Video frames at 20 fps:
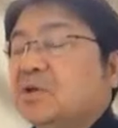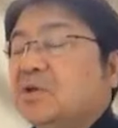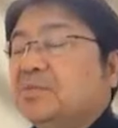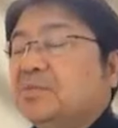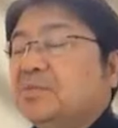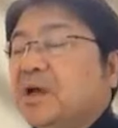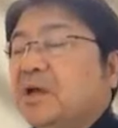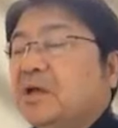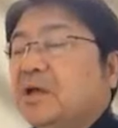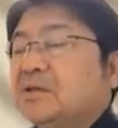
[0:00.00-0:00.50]

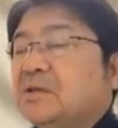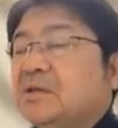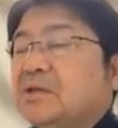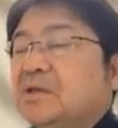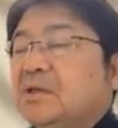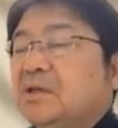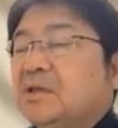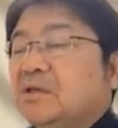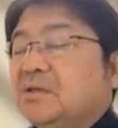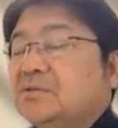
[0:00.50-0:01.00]
例えば
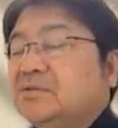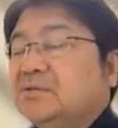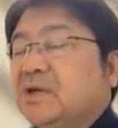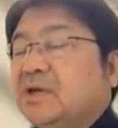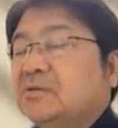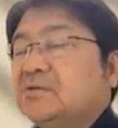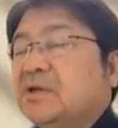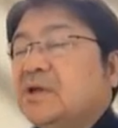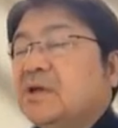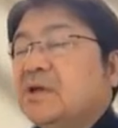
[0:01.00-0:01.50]

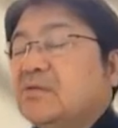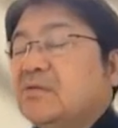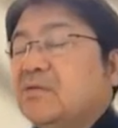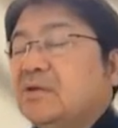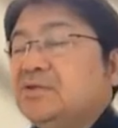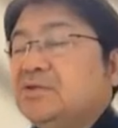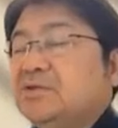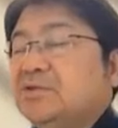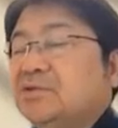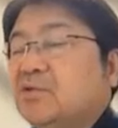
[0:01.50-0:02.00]
富岳なん
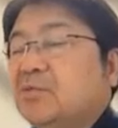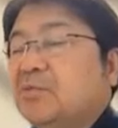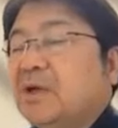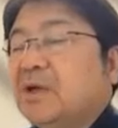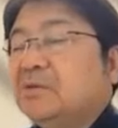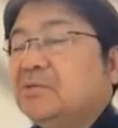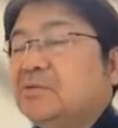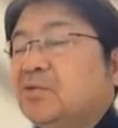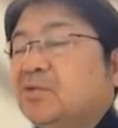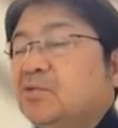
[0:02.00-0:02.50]
かは15
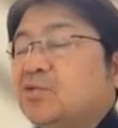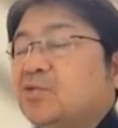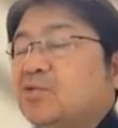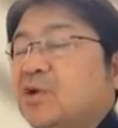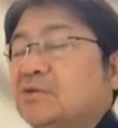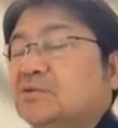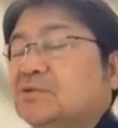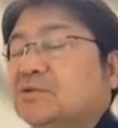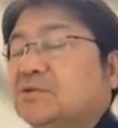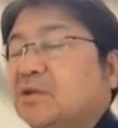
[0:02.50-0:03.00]
万ノード
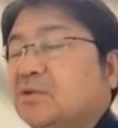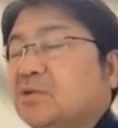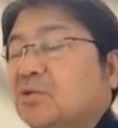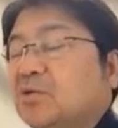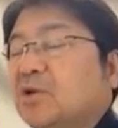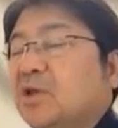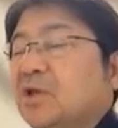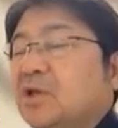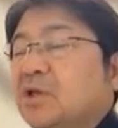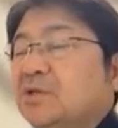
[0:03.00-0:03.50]
とかあるんですけ
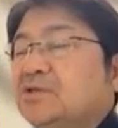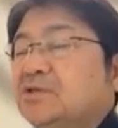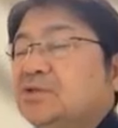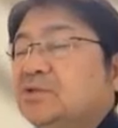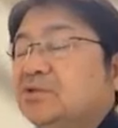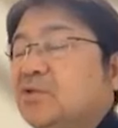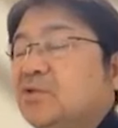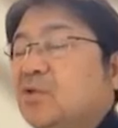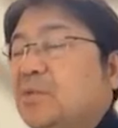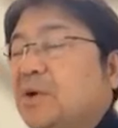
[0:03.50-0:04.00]
ど、
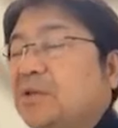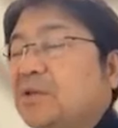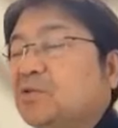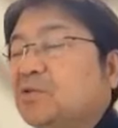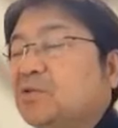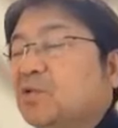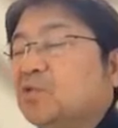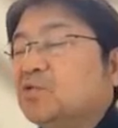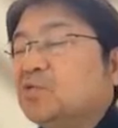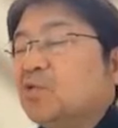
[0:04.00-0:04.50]
15
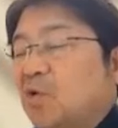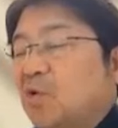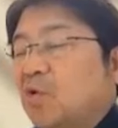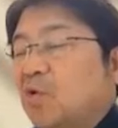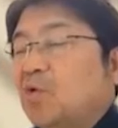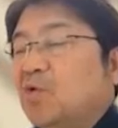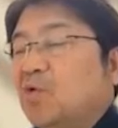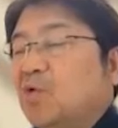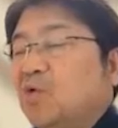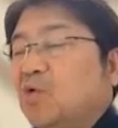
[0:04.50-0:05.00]
万
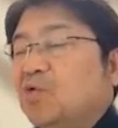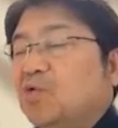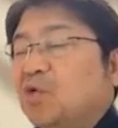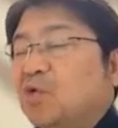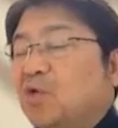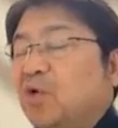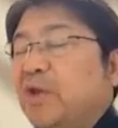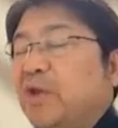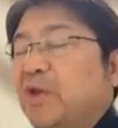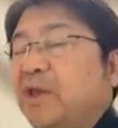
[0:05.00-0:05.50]
ノード
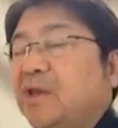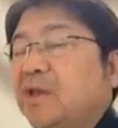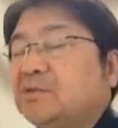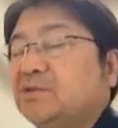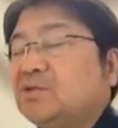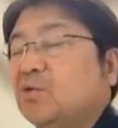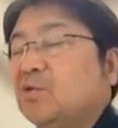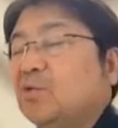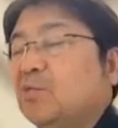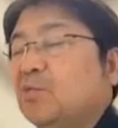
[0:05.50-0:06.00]
の
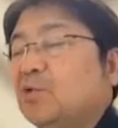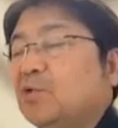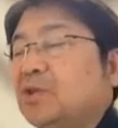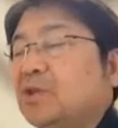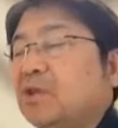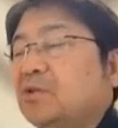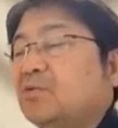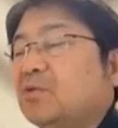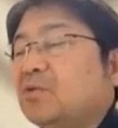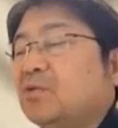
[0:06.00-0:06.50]
並列度を
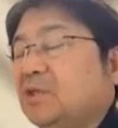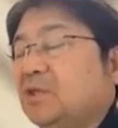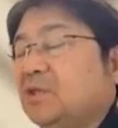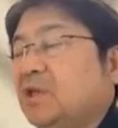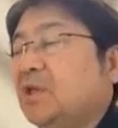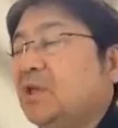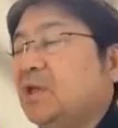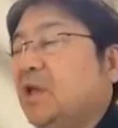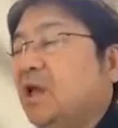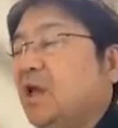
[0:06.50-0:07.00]
持ってるの
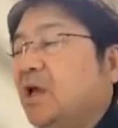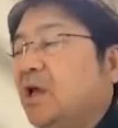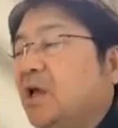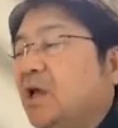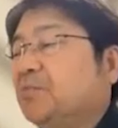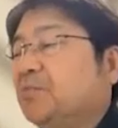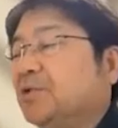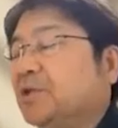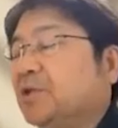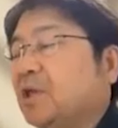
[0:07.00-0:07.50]
に、
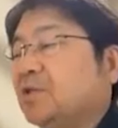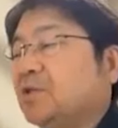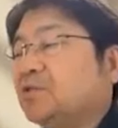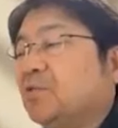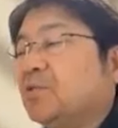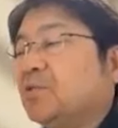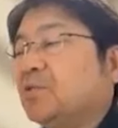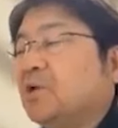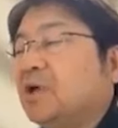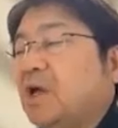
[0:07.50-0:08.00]

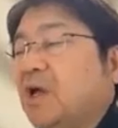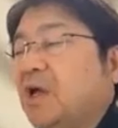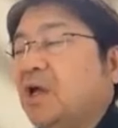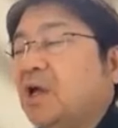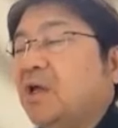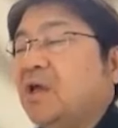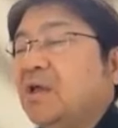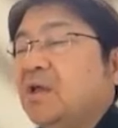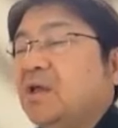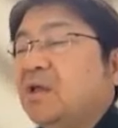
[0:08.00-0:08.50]
アプリケーション
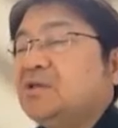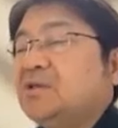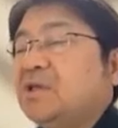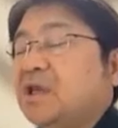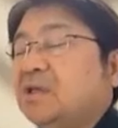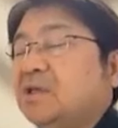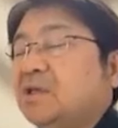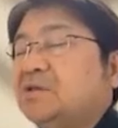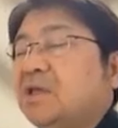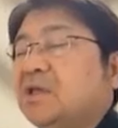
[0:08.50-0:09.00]
が
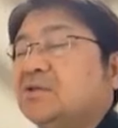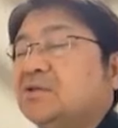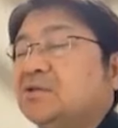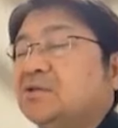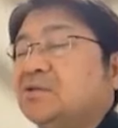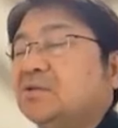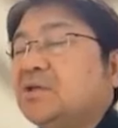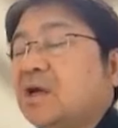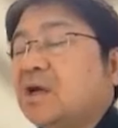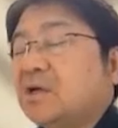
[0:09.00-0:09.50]
せいぜい
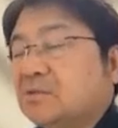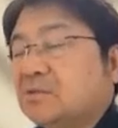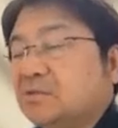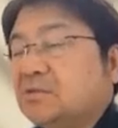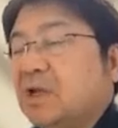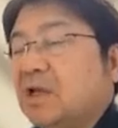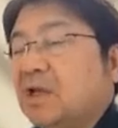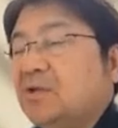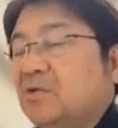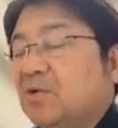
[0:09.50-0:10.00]
数
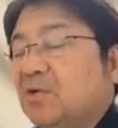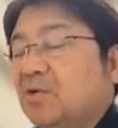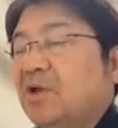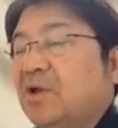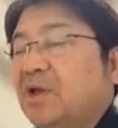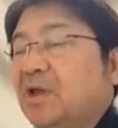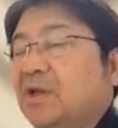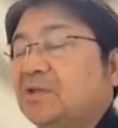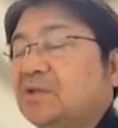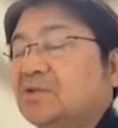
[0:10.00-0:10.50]
百ぐらい
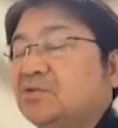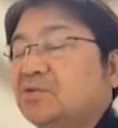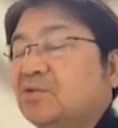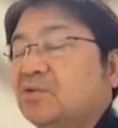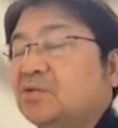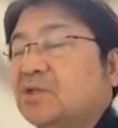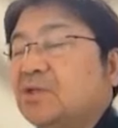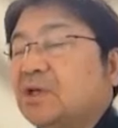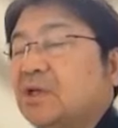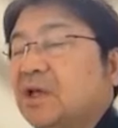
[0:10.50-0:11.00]
の並列
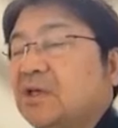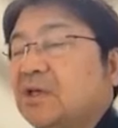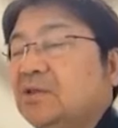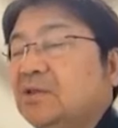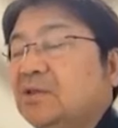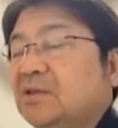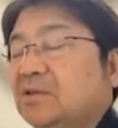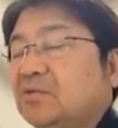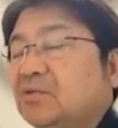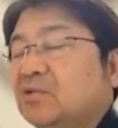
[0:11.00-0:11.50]
度しか
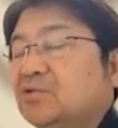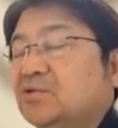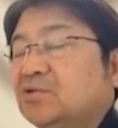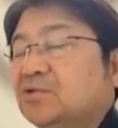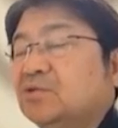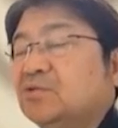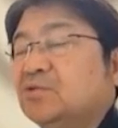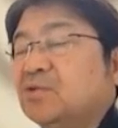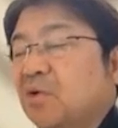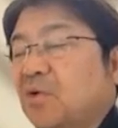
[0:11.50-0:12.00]
ないと
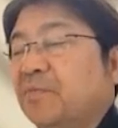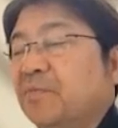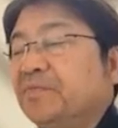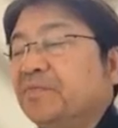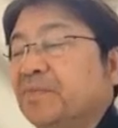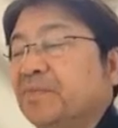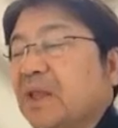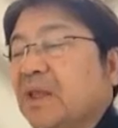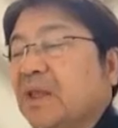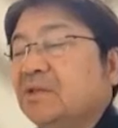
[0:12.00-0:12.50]
する
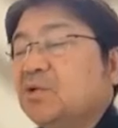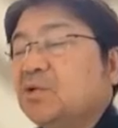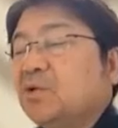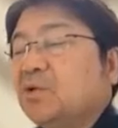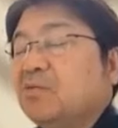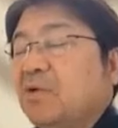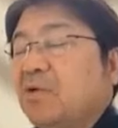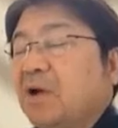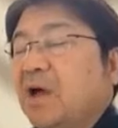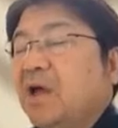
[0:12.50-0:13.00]
と、
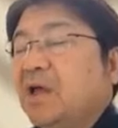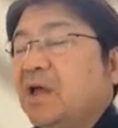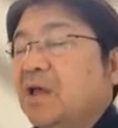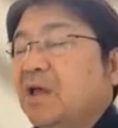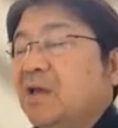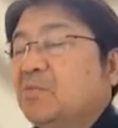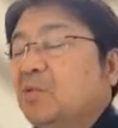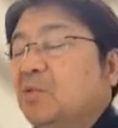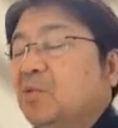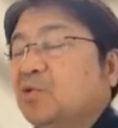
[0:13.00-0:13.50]
それ
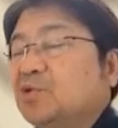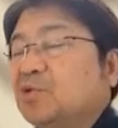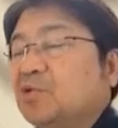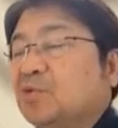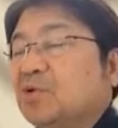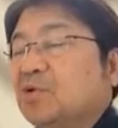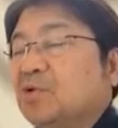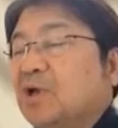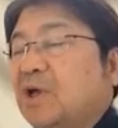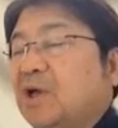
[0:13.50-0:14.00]
はもう
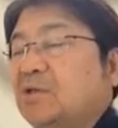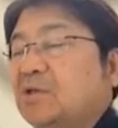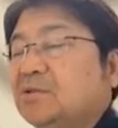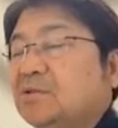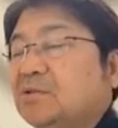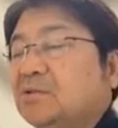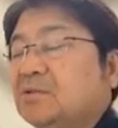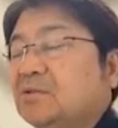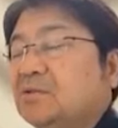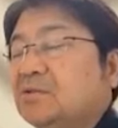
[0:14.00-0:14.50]

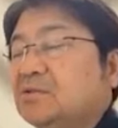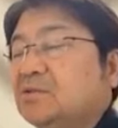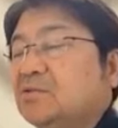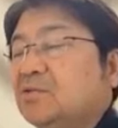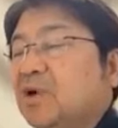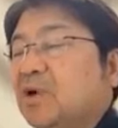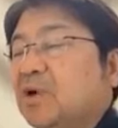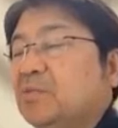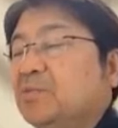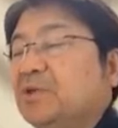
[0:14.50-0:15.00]

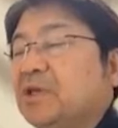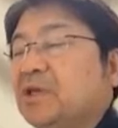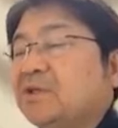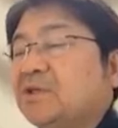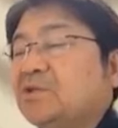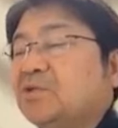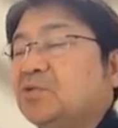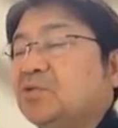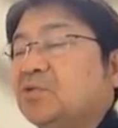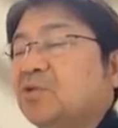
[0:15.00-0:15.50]
その
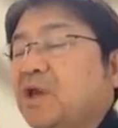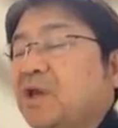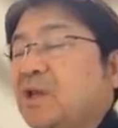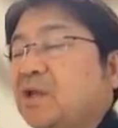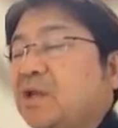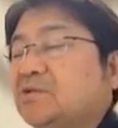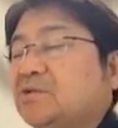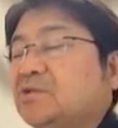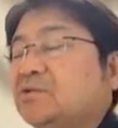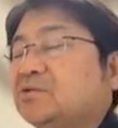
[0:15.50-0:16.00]
アプリケーションの
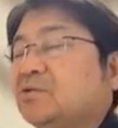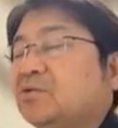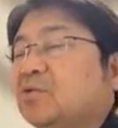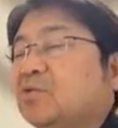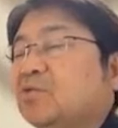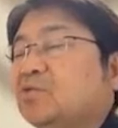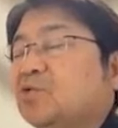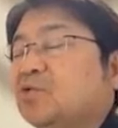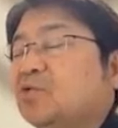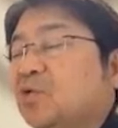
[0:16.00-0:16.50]
並列
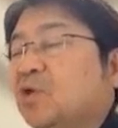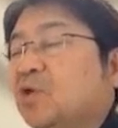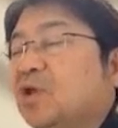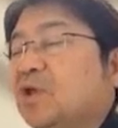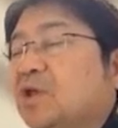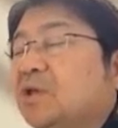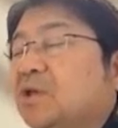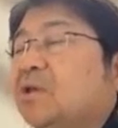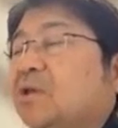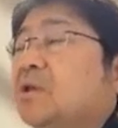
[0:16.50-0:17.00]
度
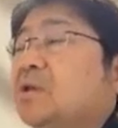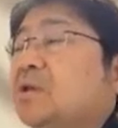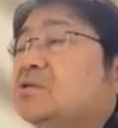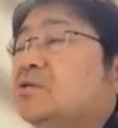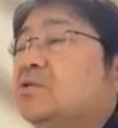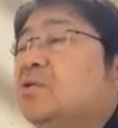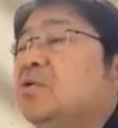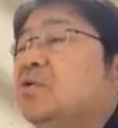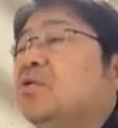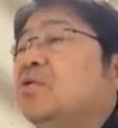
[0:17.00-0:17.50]
と
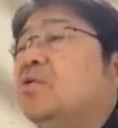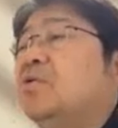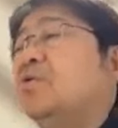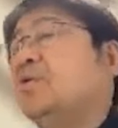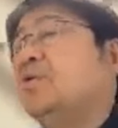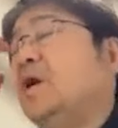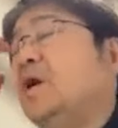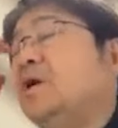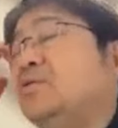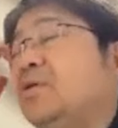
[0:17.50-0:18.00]
そ
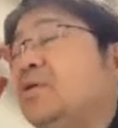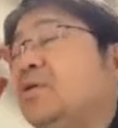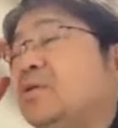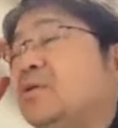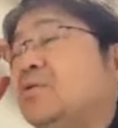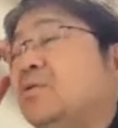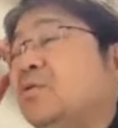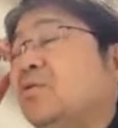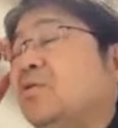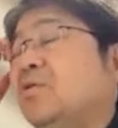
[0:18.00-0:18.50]
の
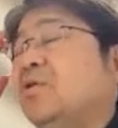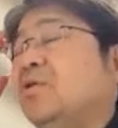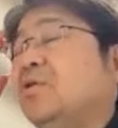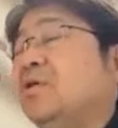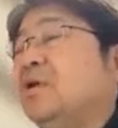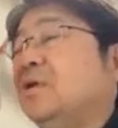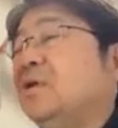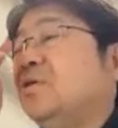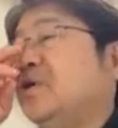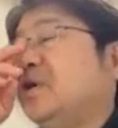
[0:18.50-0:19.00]
ハードウェアの
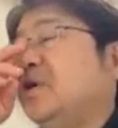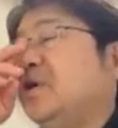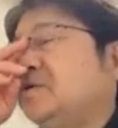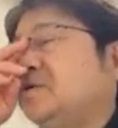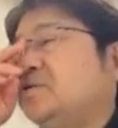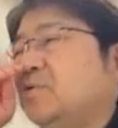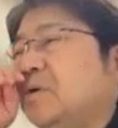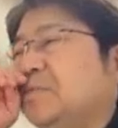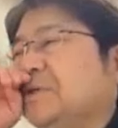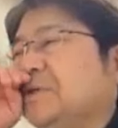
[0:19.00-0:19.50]
並
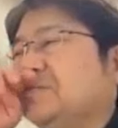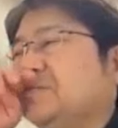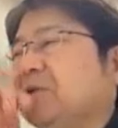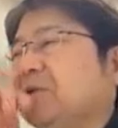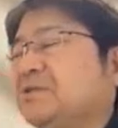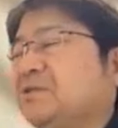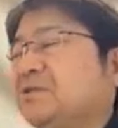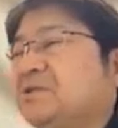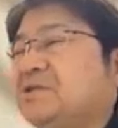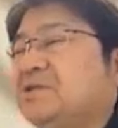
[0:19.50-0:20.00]
列度が
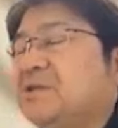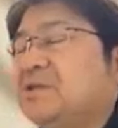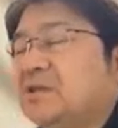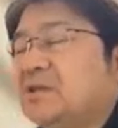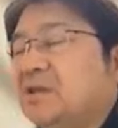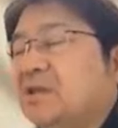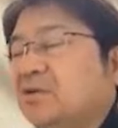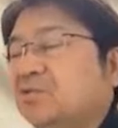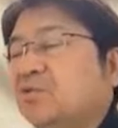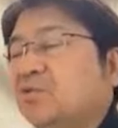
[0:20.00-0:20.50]
ミスマッチしちゃっ
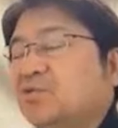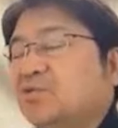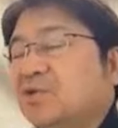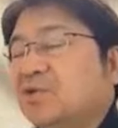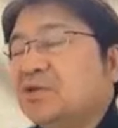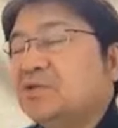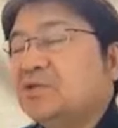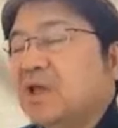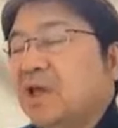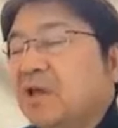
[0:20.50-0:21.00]
てるってこ
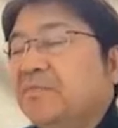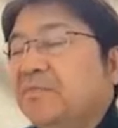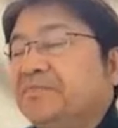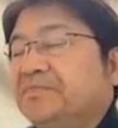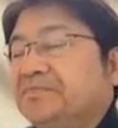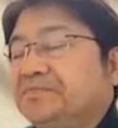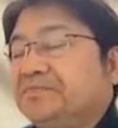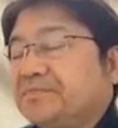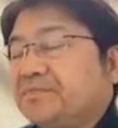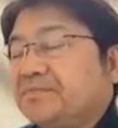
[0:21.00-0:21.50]
とですね。
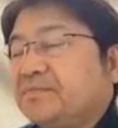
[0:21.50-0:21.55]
